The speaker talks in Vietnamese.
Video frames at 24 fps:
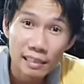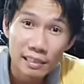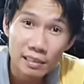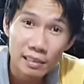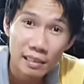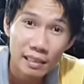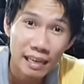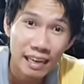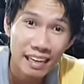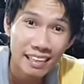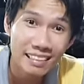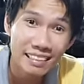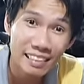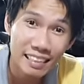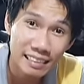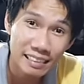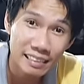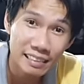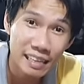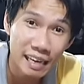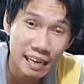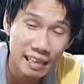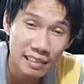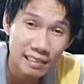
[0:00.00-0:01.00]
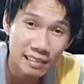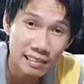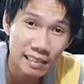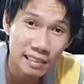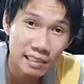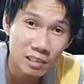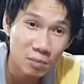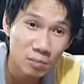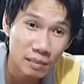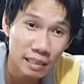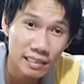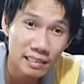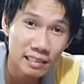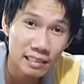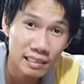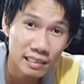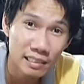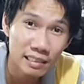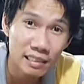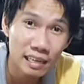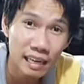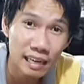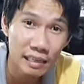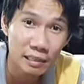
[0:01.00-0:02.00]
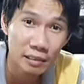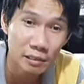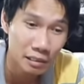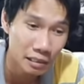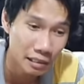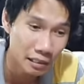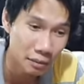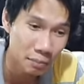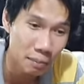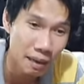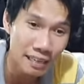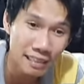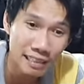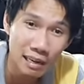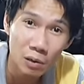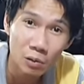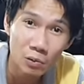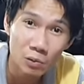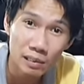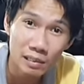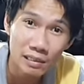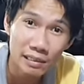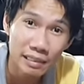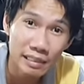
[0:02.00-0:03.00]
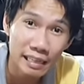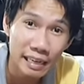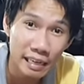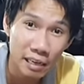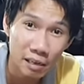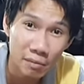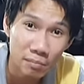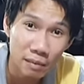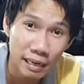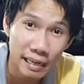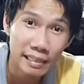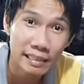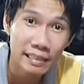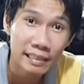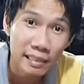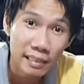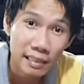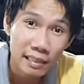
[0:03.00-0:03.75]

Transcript: thì hãy nhanh tay lên nhé trong tháng 9 này thì bắt đầu từ cái ngày hôm nay